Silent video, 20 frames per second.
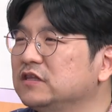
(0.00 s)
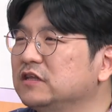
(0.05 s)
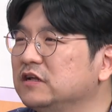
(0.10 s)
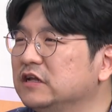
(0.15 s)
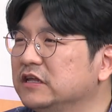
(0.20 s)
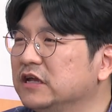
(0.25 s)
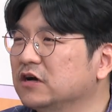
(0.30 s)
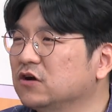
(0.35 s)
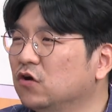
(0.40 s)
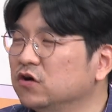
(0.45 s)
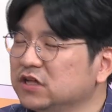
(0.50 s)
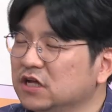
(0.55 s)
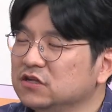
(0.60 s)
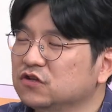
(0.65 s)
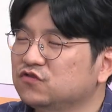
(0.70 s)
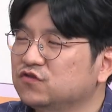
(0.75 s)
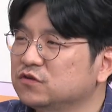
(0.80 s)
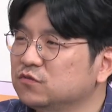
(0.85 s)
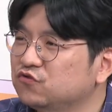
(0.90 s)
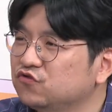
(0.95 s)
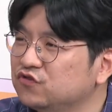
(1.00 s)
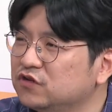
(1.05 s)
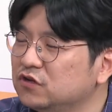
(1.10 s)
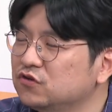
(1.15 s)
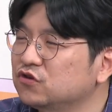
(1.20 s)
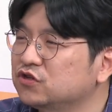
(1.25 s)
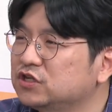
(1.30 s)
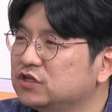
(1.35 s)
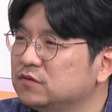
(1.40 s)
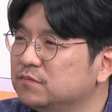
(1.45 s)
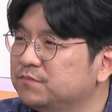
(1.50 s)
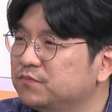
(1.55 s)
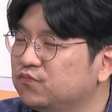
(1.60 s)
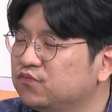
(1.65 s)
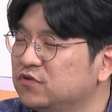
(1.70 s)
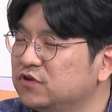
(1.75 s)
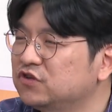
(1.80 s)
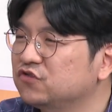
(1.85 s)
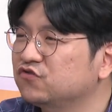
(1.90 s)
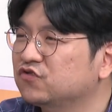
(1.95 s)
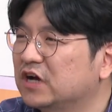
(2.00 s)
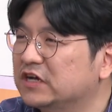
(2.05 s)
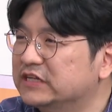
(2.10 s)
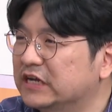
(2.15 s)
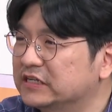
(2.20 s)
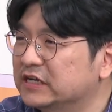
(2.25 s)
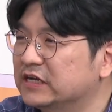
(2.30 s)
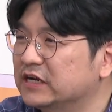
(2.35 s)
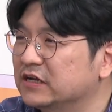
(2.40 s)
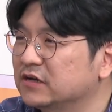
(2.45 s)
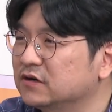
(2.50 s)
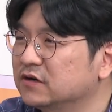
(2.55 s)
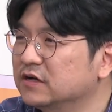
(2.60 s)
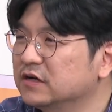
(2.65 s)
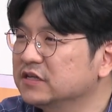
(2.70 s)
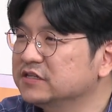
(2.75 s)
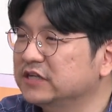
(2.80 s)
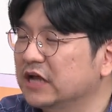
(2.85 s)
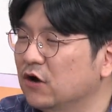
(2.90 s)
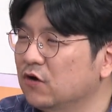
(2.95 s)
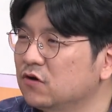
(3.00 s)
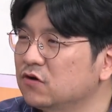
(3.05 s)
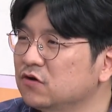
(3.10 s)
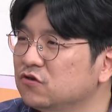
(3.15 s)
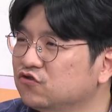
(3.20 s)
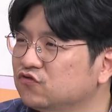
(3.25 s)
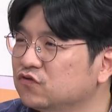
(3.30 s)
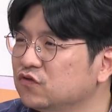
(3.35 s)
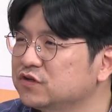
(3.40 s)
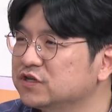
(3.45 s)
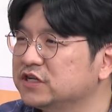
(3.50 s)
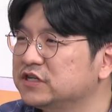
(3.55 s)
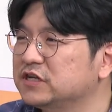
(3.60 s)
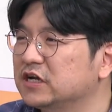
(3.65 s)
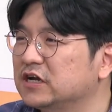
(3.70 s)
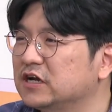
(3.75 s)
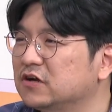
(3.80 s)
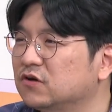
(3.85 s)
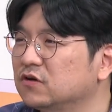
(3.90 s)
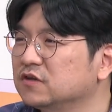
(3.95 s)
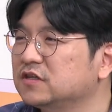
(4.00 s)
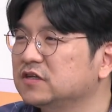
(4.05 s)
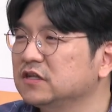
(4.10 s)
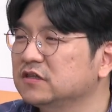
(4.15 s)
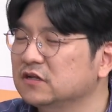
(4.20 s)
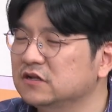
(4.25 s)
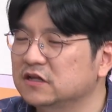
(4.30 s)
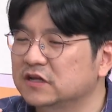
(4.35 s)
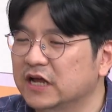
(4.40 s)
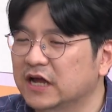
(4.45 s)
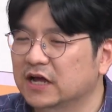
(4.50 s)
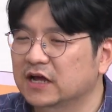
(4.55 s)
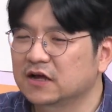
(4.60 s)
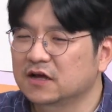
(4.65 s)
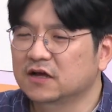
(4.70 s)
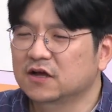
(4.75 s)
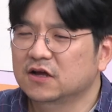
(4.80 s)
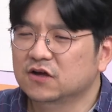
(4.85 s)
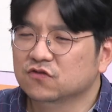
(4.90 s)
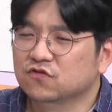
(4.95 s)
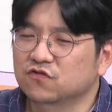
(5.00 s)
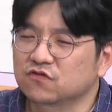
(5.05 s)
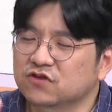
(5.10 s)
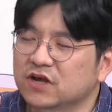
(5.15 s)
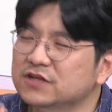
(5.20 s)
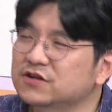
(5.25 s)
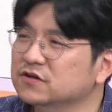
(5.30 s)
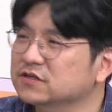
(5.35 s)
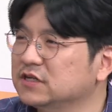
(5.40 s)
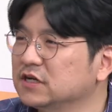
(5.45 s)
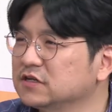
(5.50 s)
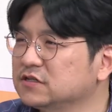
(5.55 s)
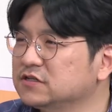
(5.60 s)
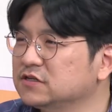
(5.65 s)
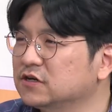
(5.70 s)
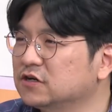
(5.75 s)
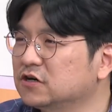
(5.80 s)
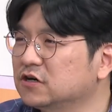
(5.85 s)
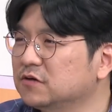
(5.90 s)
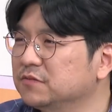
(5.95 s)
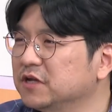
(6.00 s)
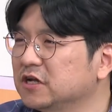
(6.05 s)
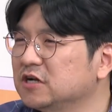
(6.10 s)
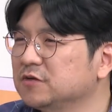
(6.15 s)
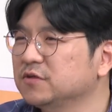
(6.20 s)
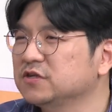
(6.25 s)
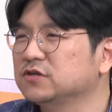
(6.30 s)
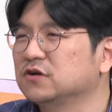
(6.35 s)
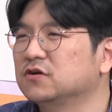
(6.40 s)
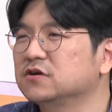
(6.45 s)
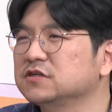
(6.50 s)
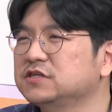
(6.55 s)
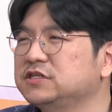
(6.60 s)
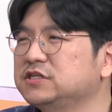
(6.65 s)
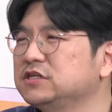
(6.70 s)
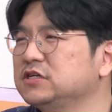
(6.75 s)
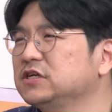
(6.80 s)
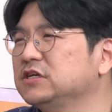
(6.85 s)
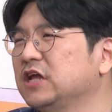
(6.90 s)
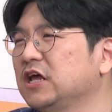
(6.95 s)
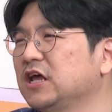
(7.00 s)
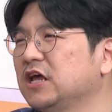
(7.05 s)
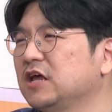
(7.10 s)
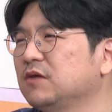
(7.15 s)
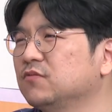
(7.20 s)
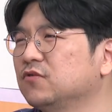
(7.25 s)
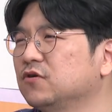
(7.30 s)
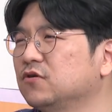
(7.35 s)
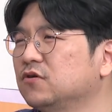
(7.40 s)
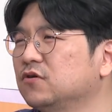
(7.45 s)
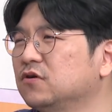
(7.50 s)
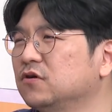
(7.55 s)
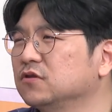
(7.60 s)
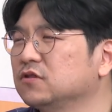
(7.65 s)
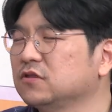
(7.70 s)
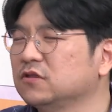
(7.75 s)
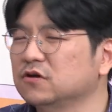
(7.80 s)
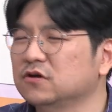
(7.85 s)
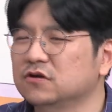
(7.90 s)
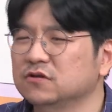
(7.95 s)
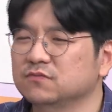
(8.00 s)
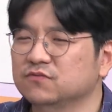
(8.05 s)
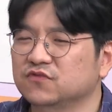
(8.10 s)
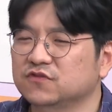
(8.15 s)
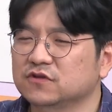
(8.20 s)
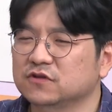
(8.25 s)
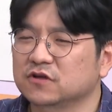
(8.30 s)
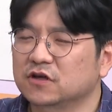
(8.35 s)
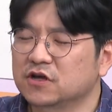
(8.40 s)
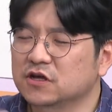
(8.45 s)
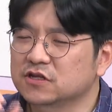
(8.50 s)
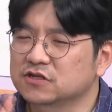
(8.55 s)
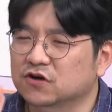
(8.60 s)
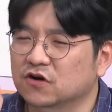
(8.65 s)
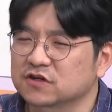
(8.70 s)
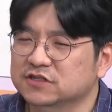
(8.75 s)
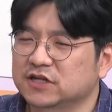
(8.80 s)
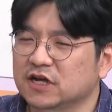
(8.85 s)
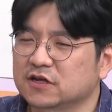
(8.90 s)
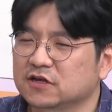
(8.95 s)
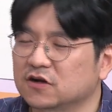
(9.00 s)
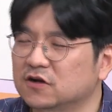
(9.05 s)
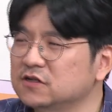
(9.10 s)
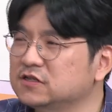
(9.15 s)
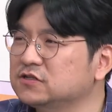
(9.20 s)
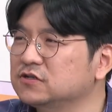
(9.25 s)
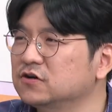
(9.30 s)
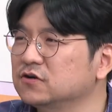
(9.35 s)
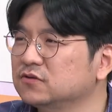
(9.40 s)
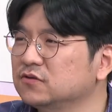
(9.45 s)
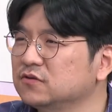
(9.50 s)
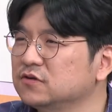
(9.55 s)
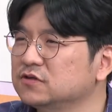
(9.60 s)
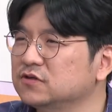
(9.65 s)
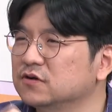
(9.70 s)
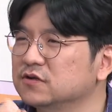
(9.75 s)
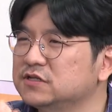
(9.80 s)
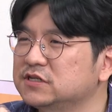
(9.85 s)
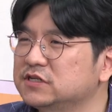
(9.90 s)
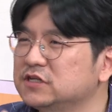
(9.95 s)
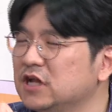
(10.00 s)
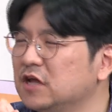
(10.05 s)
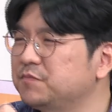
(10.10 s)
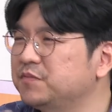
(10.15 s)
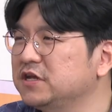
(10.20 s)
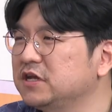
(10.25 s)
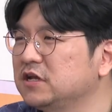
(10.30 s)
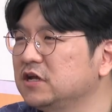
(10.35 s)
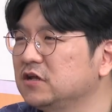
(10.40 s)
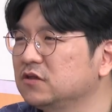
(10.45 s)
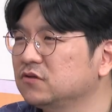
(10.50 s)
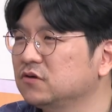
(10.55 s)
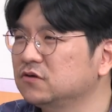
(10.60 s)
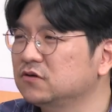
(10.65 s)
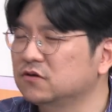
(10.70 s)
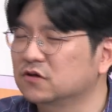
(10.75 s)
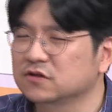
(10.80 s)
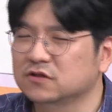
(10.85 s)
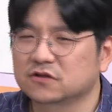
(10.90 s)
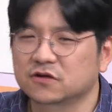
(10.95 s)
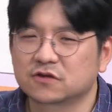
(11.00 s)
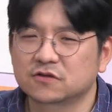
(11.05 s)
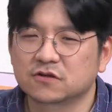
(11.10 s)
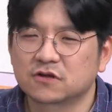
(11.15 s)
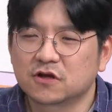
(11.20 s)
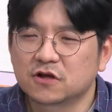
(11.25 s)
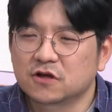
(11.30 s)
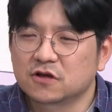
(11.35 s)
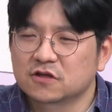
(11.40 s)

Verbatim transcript: 들리냐? 거기다 이제 지금 수신료 분리징수까지 하잖아요. 재원을 축소시키잖아요. 어떻게 들리냐? 국내적 쟁점, 예를 들면 정치인의 뭐 어떤 무슨 정책 결정 또는 정치인의 비리 또는 어떤